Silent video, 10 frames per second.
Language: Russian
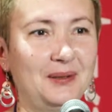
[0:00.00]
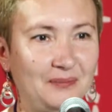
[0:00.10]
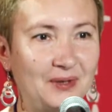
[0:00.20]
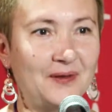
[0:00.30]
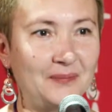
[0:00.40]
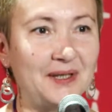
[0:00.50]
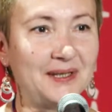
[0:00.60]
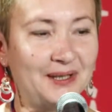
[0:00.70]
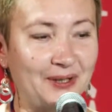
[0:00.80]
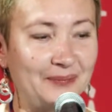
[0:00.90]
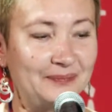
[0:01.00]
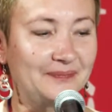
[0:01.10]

мы вам не скажем.